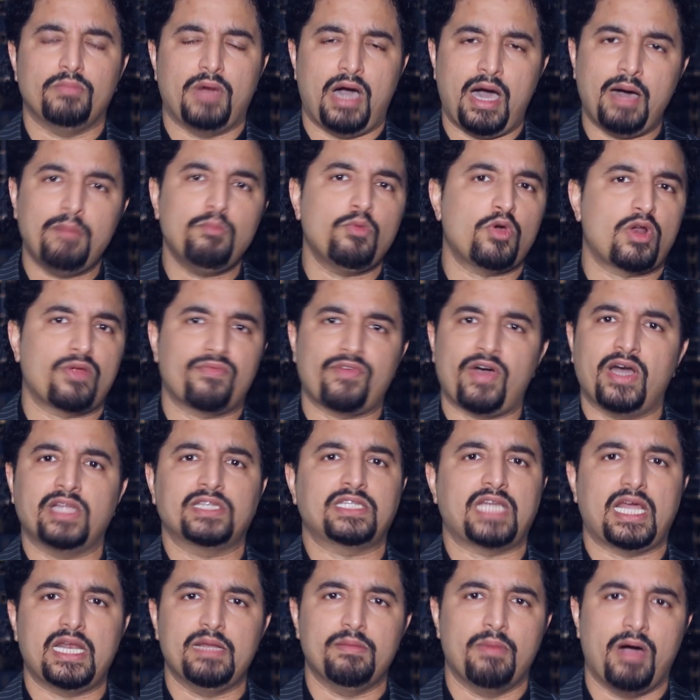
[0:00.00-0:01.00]
हम और
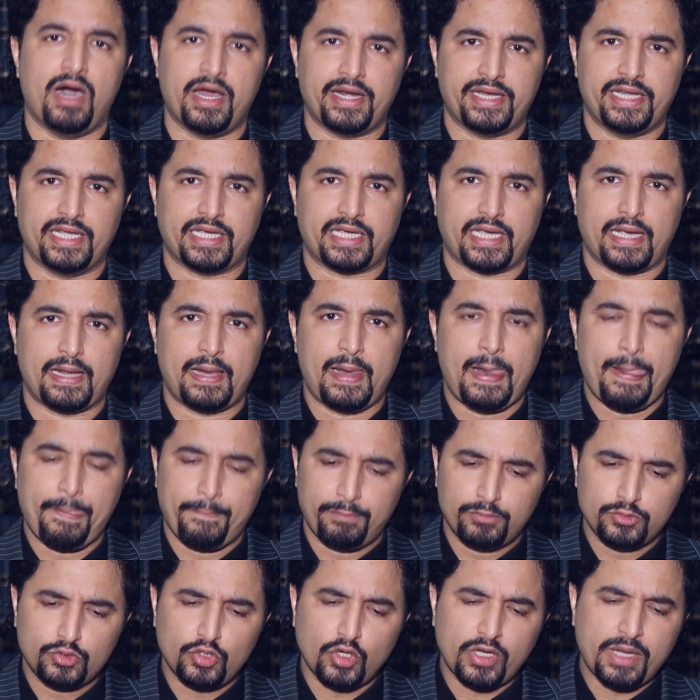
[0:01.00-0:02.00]
अफगान तालिबान एक है
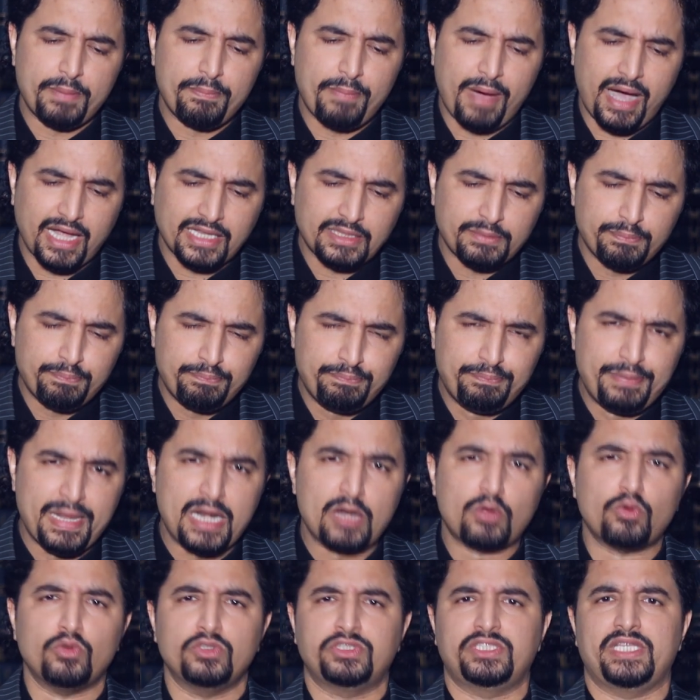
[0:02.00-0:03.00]
जो कि बात
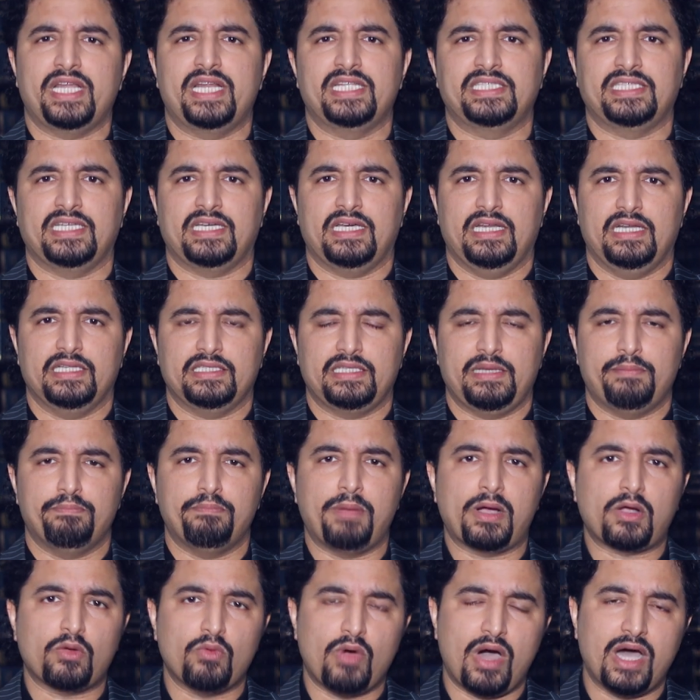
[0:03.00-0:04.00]
बिल्कुल सिरे से गलत है
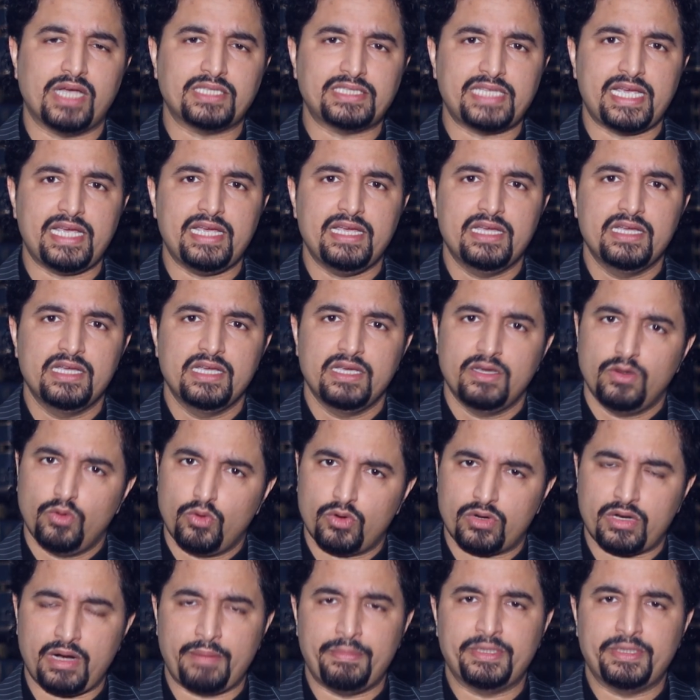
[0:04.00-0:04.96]
बकवास है और